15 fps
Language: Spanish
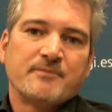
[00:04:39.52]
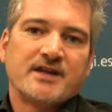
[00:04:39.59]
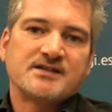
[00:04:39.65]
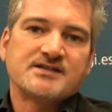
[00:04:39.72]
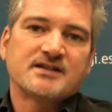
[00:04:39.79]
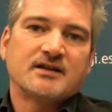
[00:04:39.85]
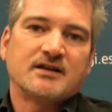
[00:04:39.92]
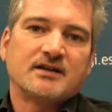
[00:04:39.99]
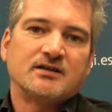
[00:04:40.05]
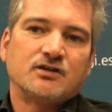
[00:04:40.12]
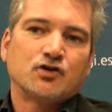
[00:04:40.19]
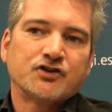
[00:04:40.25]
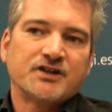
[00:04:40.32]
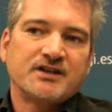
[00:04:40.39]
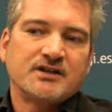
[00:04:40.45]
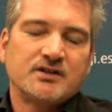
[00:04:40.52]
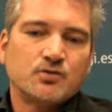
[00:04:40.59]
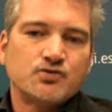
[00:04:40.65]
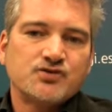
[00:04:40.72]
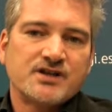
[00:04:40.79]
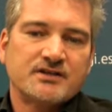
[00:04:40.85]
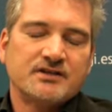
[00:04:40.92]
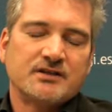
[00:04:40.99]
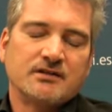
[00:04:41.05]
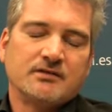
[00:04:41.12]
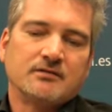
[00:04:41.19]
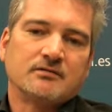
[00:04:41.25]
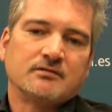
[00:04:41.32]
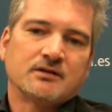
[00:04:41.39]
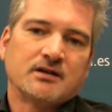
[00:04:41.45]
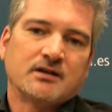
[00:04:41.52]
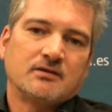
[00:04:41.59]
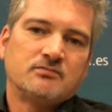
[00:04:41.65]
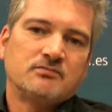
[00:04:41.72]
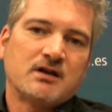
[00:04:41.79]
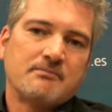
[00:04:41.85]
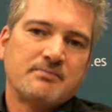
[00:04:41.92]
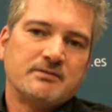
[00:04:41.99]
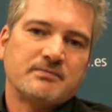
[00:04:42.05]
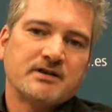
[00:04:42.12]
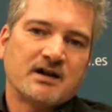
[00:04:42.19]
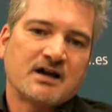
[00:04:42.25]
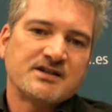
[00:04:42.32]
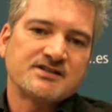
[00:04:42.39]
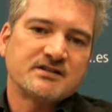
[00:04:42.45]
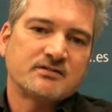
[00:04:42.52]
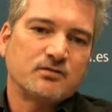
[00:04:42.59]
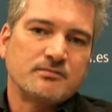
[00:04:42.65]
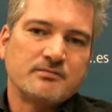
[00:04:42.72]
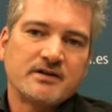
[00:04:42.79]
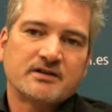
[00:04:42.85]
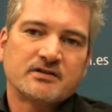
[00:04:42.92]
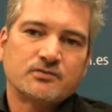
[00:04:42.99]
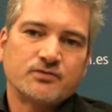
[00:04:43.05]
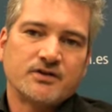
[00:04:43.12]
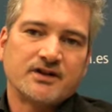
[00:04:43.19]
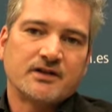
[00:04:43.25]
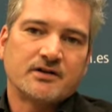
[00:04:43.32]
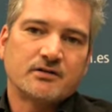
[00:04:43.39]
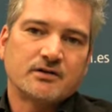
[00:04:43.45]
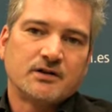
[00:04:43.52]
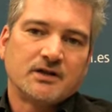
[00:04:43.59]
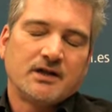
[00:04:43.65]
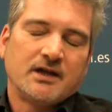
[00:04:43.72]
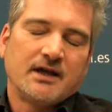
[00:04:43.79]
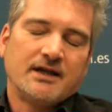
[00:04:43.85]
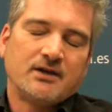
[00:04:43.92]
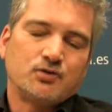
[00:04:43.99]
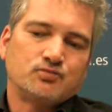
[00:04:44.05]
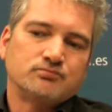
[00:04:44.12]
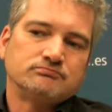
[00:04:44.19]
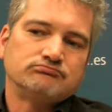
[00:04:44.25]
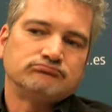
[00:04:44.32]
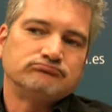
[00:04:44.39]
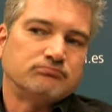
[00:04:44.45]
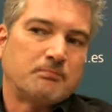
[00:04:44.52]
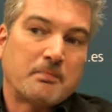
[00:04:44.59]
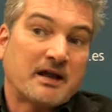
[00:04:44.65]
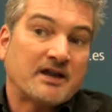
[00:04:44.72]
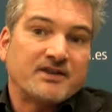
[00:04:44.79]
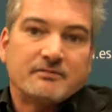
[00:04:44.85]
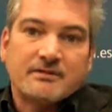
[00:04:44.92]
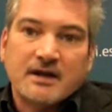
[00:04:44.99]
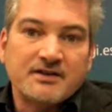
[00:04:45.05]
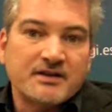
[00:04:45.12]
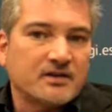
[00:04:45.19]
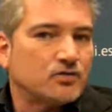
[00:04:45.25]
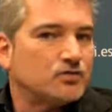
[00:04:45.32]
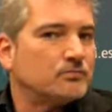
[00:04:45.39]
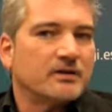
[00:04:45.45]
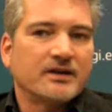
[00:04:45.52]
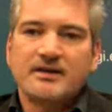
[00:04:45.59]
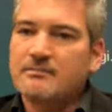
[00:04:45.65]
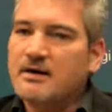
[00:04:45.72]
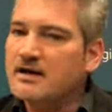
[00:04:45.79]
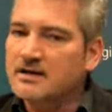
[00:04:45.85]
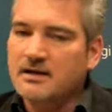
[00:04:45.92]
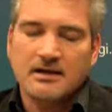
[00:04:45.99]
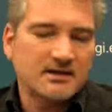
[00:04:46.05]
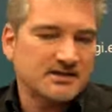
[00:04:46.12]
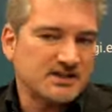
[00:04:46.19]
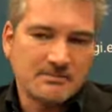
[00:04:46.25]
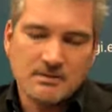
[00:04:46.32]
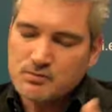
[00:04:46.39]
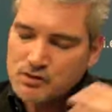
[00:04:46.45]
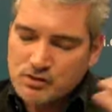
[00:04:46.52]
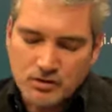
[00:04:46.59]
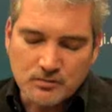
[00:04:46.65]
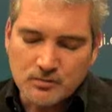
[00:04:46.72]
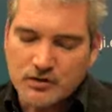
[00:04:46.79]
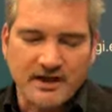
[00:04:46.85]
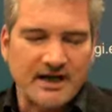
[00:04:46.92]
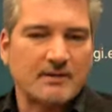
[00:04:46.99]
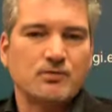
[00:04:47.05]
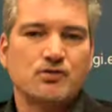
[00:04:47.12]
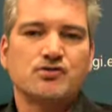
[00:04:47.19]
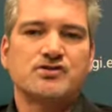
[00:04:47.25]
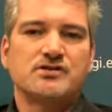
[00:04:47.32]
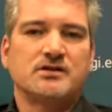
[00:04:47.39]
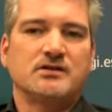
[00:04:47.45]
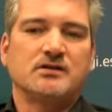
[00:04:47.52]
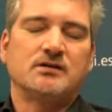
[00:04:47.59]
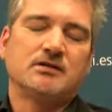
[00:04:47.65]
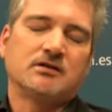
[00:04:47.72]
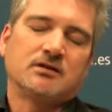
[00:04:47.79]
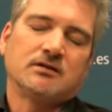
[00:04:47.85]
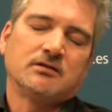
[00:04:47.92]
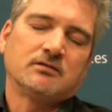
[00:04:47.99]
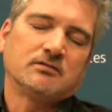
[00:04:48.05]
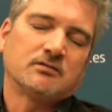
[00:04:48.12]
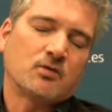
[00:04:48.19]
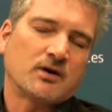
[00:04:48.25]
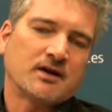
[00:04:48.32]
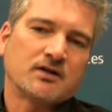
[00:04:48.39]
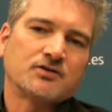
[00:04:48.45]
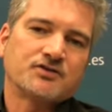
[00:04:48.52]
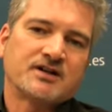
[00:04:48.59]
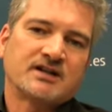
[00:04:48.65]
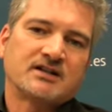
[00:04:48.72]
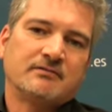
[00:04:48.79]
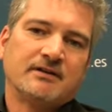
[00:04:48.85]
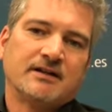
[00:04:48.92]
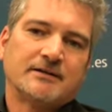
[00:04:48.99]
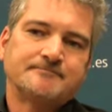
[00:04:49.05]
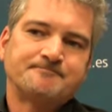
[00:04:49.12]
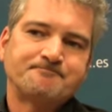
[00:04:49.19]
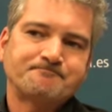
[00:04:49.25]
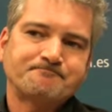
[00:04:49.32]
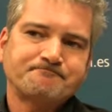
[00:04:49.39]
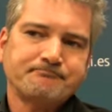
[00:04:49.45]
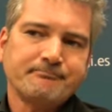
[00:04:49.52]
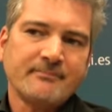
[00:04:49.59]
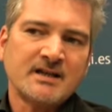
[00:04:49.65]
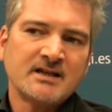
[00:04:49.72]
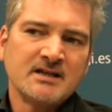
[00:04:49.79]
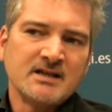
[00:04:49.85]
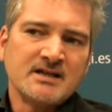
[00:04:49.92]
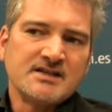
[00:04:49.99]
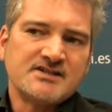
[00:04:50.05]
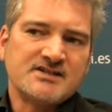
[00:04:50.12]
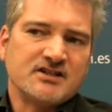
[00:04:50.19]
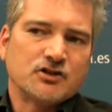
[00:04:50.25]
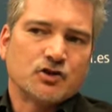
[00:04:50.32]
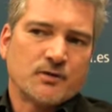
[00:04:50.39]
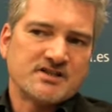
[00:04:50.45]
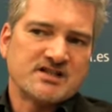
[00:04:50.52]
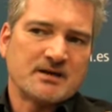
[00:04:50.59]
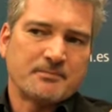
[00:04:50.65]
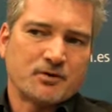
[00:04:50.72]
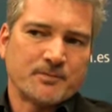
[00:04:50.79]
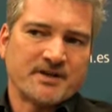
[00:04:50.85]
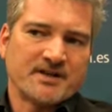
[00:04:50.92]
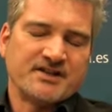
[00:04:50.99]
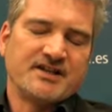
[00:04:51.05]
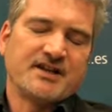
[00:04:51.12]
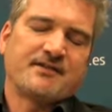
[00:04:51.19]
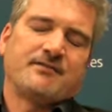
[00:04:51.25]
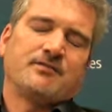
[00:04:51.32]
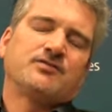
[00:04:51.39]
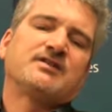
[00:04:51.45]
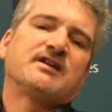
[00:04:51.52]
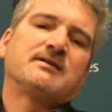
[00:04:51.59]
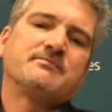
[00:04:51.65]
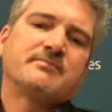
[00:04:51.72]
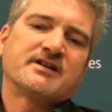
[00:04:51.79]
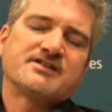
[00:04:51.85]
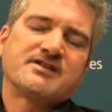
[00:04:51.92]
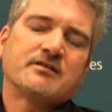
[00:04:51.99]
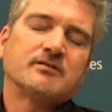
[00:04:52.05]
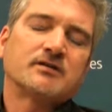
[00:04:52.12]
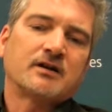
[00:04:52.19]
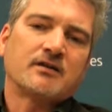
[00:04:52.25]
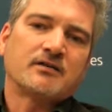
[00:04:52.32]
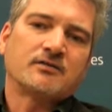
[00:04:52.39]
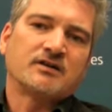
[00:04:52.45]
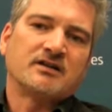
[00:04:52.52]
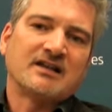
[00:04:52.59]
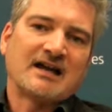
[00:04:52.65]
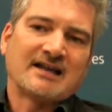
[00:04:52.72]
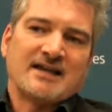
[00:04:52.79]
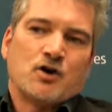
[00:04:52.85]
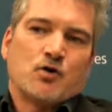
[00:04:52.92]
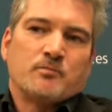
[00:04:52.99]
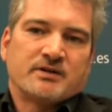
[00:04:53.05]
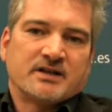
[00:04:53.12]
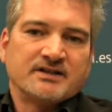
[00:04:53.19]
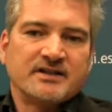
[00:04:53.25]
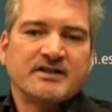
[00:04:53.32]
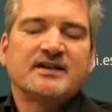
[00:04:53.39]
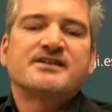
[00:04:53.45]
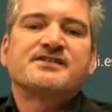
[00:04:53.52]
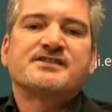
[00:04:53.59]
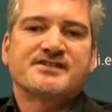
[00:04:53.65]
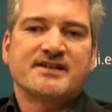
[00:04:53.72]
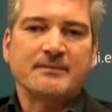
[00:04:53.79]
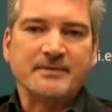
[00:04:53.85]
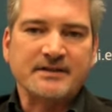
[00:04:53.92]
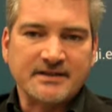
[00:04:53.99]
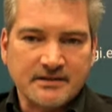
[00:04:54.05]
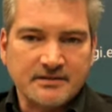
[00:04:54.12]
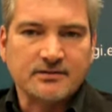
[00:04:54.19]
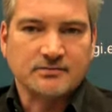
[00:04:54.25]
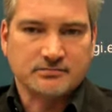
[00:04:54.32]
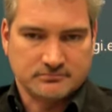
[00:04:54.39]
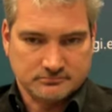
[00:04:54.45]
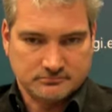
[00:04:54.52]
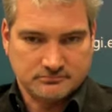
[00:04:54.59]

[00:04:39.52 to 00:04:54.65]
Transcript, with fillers: es que no tiene ningún sentido que una pyme gaste o invierte un dinero en un plan de branding, en un plan de marca, llamémoslo como queramos, eh, eh, o cualquier otra actividad, si no es la propia dirección de la empresa o de la organización la que comprende en qué se está metiendo.